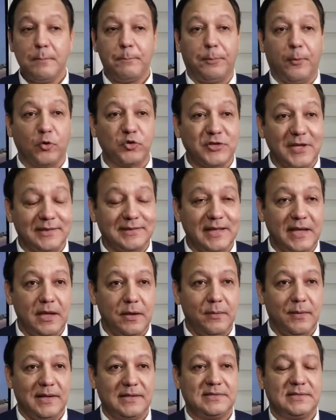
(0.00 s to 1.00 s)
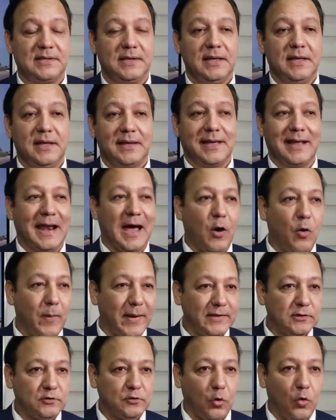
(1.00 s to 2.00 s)
positivas, que la
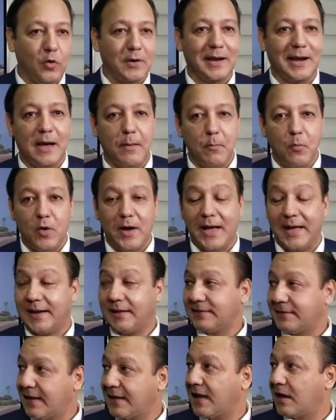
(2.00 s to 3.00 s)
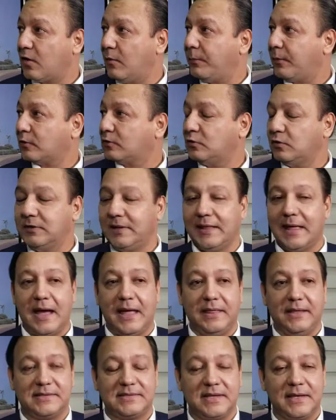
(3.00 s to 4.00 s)
juventud, que las mujeres tengan
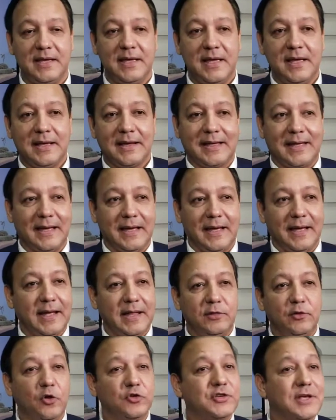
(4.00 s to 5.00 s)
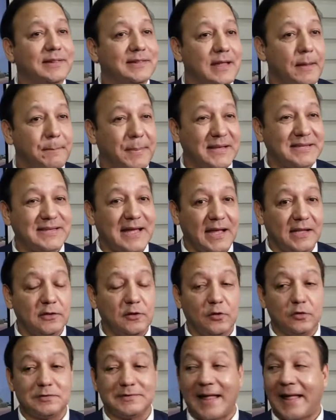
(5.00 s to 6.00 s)
oportunidades, que no se esté
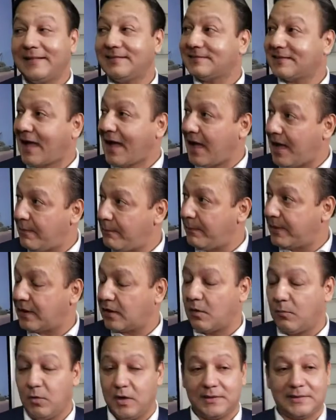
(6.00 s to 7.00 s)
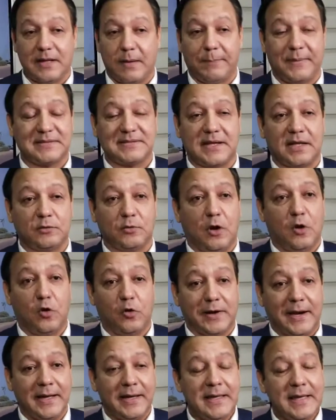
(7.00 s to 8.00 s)
pasando tanta hambre como está pasando
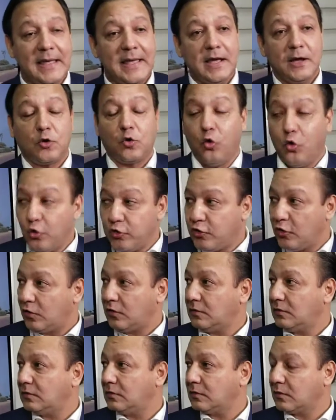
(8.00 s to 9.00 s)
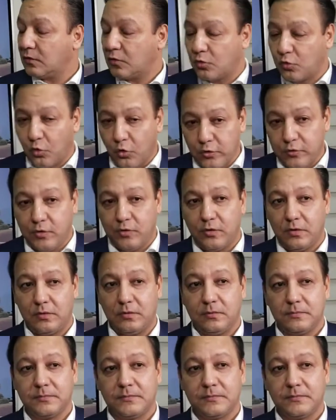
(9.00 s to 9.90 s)
ahora, cuyo, cuyo